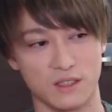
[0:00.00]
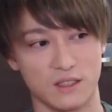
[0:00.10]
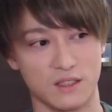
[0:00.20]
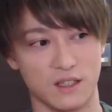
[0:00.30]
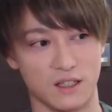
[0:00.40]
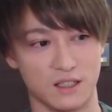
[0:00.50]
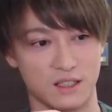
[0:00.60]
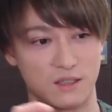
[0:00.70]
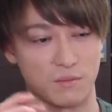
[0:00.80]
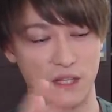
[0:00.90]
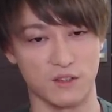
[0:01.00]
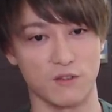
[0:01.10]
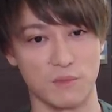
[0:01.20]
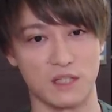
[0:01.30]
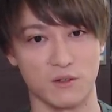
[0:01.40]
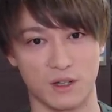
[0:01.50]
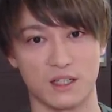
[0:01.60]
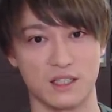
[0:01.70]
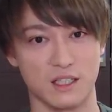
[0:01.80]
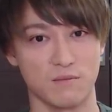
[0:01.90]
なんかパッと見と
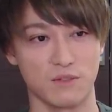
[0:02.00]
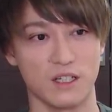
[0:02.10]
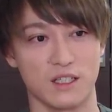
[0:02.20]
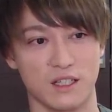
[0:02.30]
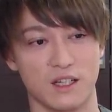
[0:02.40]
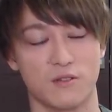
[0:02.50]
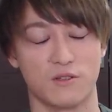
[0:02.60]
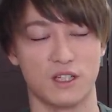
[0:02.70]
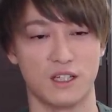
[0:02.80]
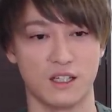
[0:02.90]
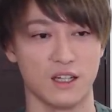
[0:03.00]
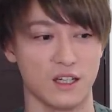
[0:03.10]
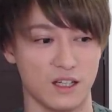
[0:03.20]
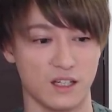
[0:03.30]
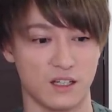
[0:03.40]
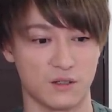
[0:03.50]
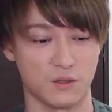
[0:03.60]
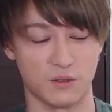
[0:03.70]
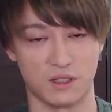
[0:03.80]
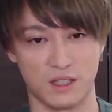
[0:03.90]
か全然プレイしてないのに、えー、
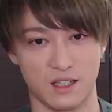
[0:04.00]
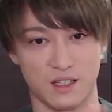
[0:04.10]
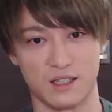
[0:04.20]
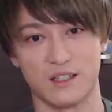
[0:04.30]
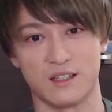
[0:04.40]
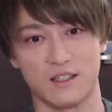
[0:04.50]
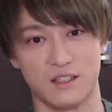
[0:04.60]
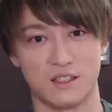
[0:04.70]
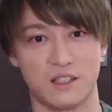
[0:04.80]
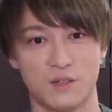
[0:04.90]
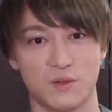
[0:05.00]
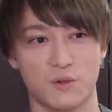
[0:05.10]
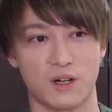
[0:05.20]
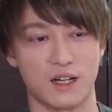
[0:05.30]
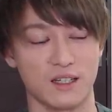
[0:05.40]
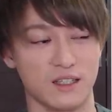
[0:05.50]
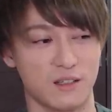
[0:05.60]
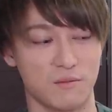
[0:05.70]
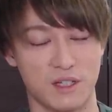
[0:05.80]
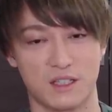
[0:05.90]
クソって言ってるのかなっ
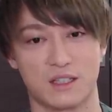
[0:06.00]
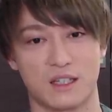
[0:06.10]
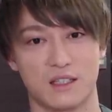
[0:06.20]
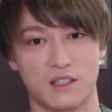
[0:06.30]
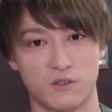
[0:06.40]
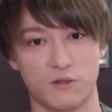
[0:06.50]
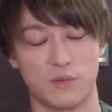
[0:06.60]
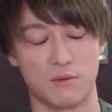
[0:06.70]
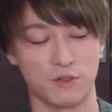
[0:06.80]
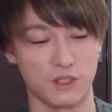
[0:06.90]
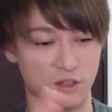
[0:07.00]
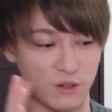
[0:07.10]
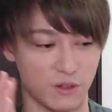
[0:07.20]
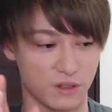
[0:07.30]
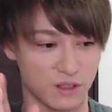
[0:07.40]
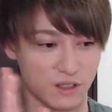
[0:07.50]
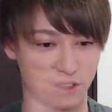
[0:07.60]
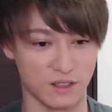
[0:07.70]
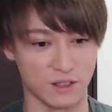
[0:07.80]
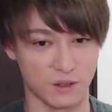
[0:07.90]
て見えたんですよ。まあもちろ
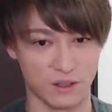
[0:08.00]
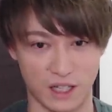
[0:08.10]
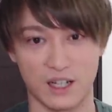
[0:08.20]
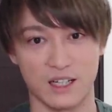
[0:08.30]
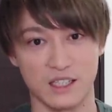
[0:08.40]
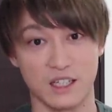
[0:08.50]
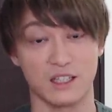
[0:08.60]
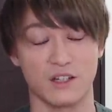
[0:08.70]
ん、ね、感じ方は